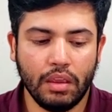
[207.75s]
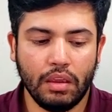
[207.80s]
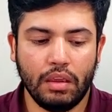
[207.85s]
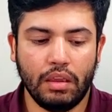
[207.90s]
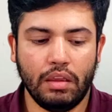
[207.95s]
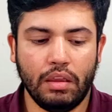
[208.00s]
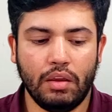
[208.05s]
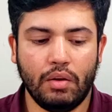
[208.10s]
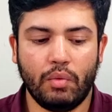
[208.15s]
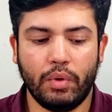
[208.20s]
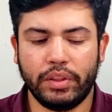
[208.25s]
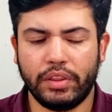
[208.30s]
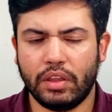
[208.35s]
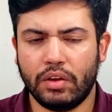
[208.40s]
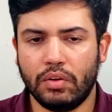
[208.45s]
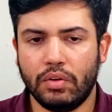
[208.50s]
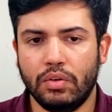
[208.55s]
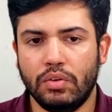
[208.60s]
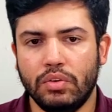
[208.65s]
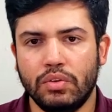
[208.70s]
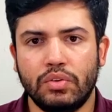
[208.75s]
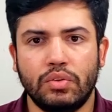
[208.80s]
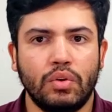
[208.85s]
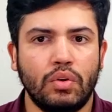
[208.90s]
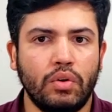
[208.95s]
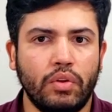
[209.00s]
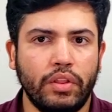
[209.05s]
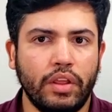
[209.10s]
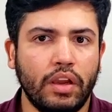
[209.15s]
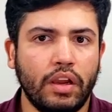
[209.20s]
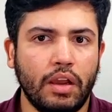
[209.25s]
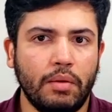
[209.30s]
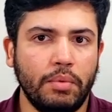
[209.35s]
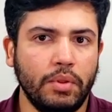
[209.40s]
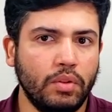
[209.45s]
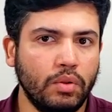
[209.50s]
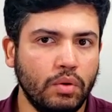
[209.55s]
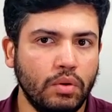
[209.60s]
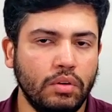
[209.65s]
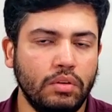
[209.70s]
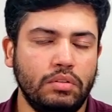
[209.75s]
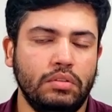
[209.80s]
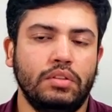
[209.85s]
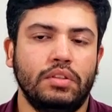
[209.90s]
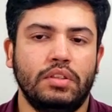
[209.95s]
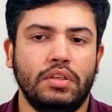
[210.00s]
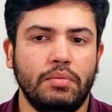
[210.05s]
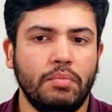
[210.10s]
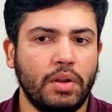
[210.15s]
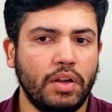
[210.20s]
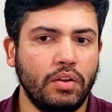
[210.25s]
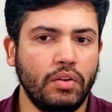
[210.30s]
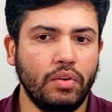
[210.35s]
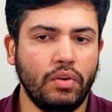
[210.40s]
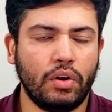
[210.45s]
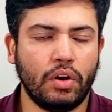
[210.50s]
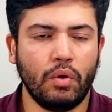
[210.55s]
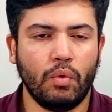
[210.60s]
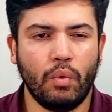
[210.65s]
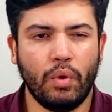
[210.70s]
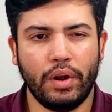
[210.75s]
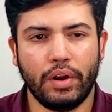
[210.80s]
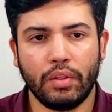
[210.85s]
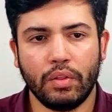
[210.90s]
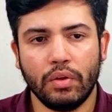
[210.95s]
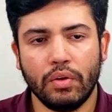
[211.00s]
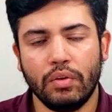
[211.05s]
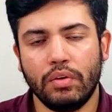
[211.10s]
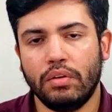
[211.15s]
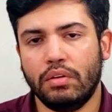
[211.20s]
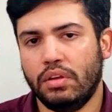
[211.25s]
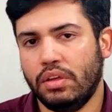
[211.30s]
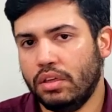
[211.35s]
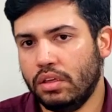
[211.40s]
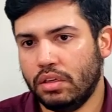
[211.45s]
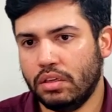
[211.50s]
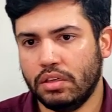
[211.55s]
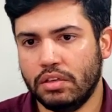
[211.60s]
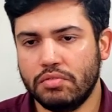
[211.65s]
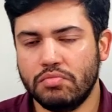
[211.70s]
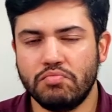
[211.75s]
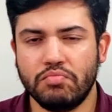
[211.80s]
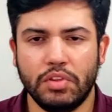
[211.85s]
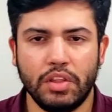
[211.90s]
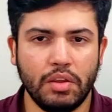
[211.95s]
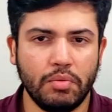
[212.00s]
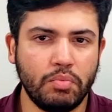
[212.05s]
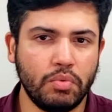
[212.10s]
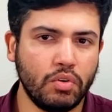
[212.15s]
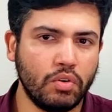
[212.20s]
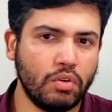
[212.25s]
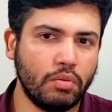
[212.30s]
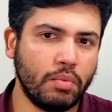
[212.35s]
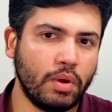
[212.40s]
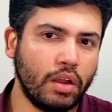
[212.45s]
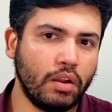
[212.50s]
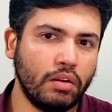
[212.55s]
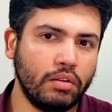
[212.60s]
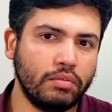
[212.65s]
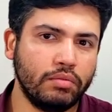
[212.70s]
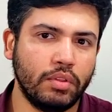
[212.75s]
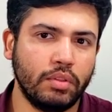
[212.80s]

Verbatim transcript: Eh, cuenta con solo 10 capítulos, si mal no recuerdo, eh, de poco más,